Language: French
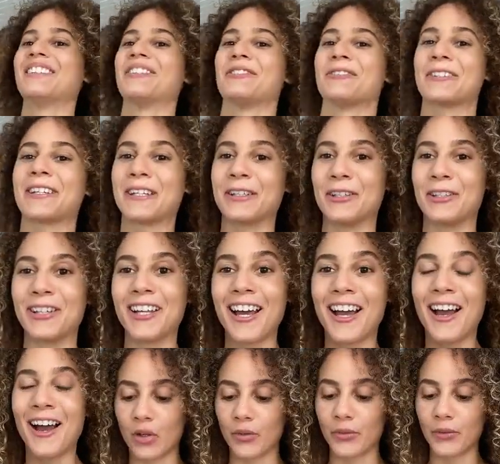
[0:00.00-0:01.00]
Non, je rigole.
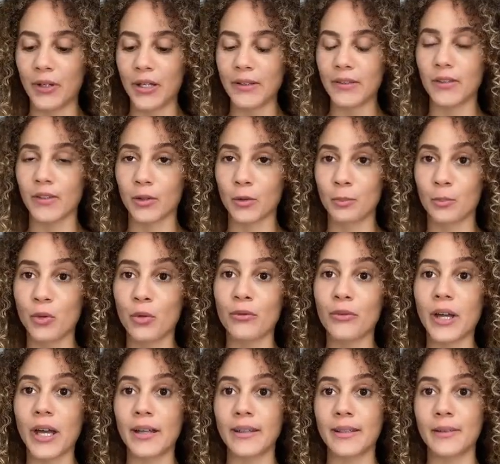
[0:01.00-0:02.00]
En fait, pour
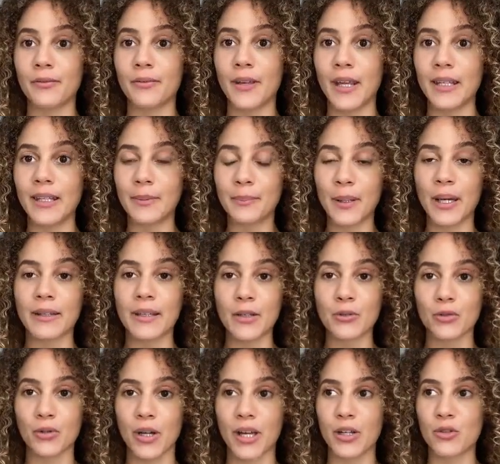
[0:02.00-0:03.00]
faire un effet hyper
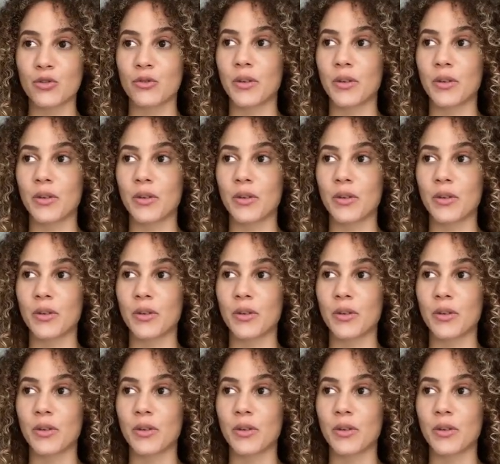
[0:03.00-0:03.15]
naturel,